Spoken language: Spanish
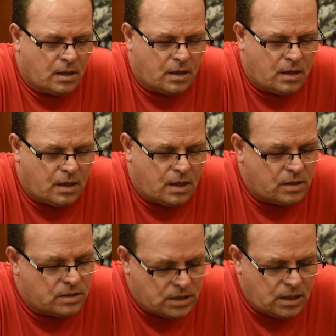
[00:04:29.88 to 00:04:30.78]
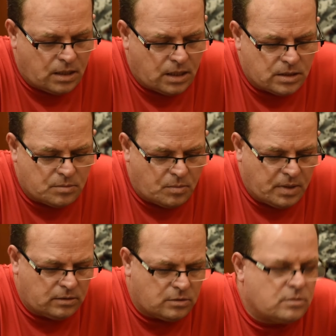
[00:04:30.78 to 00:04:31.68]
Eh, sí, en ese
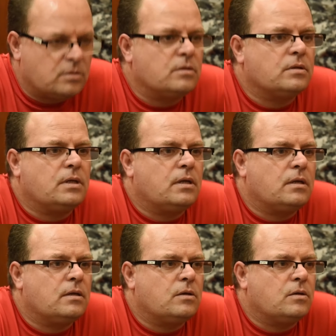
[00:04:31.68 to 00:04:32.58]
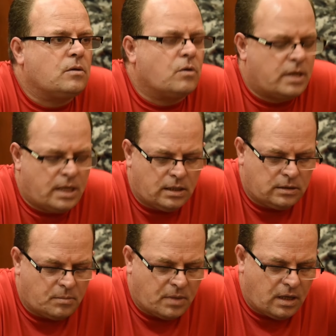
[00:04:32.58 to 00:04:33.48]
momento yo, lo que es
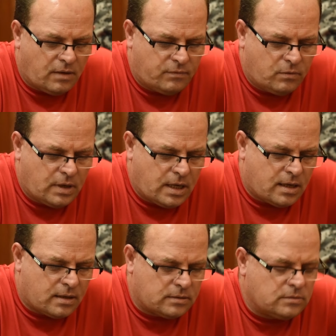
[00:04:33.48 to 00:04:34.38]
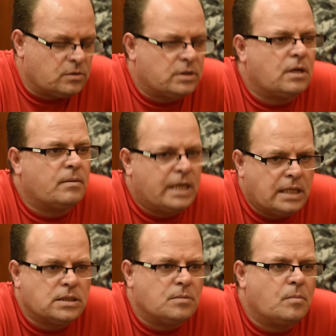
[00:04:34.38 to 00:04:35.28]
el tema de la fuga, yo estaba en
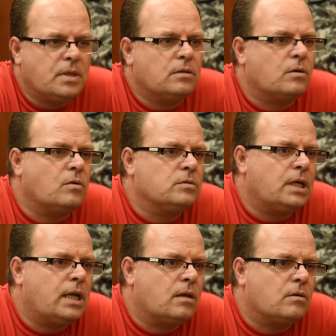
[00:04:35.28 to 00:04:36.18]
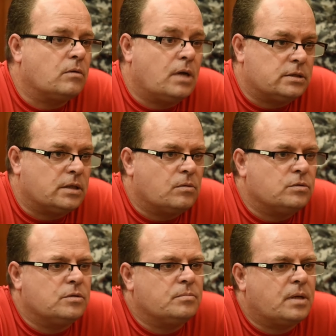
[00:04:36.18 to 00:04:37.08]
ese momento condenado con la
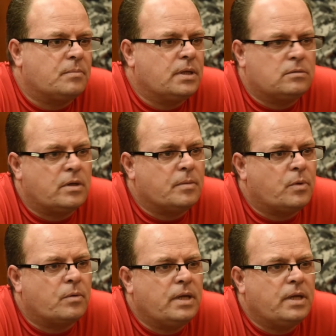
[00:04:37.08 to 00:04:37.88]
reclusión perpetua de por